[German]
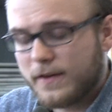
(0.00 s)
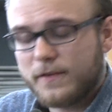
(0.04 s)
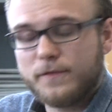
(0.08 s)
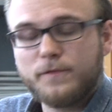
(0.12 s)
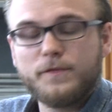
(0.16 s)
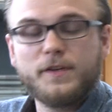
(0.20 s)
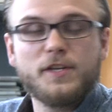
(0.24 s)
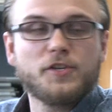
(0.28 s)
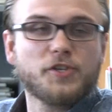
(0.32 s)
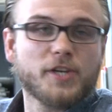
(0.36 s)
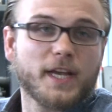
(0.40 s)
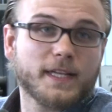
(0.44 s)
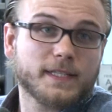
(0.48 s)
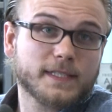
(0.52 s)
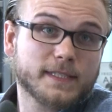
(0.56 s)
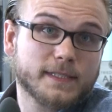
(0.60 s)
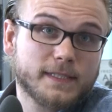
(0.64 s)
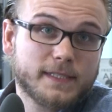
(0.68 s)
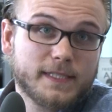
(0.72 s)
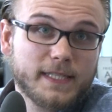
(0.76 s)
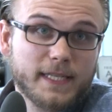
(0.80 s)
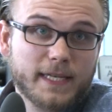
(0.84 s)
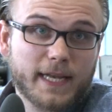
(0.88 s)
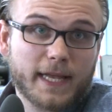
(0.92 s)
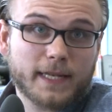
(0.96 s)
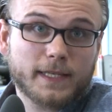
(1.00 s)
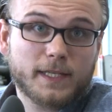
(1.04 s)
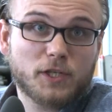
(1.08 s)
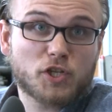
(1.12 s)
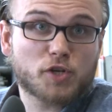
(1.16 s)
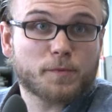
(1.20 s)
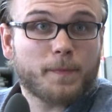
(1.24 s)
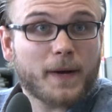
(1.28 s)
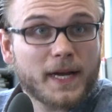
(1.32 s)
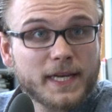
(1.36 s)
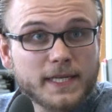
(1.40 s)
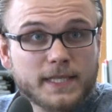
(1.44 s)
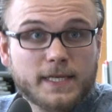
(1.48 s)
Wie schätzen Sie denn die
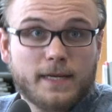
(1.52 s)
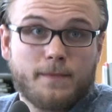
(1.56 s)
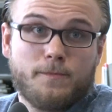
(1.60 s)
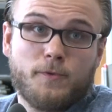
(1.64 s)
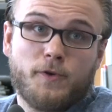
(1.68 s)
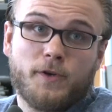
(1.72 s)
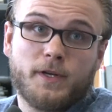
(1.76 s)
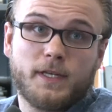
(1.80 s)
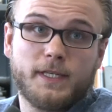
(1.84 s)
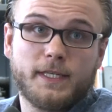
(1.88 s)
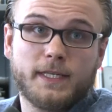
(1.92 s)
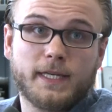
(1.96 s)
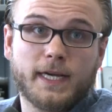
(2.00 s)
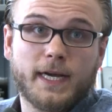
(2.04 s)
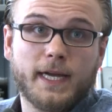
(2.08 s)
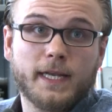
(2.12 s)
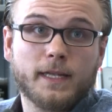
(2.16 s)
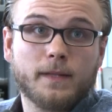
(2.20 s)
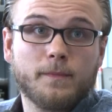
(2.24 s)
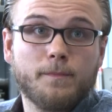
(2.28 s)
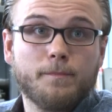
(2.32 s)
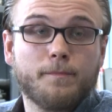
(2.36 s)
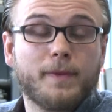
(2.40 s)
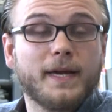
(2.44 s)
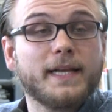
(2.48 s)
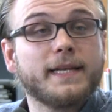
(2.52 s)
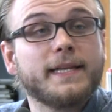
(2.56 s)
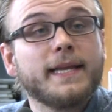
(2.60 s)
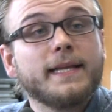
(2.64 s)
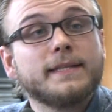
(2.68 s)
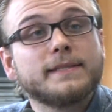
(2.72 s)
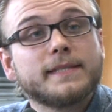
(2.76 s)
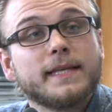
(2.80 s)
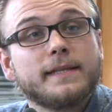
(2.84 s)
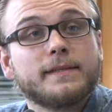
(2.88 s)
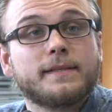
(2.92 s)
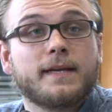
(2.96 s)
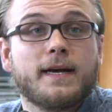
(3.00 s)
Speichermöglichkeiten bei
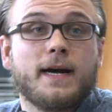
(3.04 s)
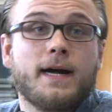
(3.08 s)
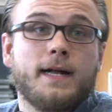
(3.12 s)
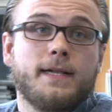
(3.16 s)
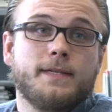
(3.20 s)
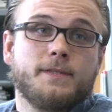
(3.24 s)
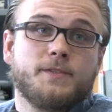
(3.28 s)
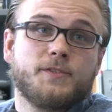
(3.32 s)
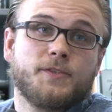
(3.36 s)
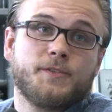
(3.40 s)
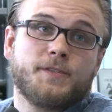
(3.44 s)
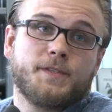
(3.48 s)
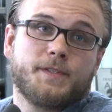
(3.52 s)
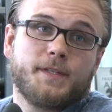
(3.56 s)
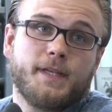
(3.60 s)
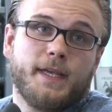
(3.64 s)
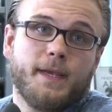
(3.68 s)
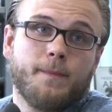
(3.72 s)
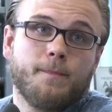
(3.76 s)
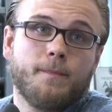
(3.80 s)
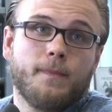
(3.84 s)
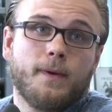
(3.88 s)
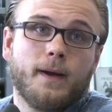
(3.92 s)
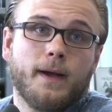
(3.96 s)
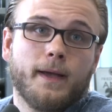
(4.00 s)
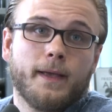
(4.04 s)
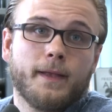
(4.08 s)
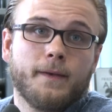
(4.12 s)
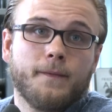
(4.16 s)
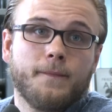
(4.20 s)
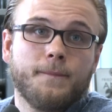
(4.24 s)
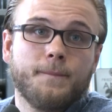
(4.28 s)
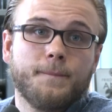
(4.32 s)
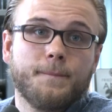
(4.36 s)
dezentralen Systemen ein?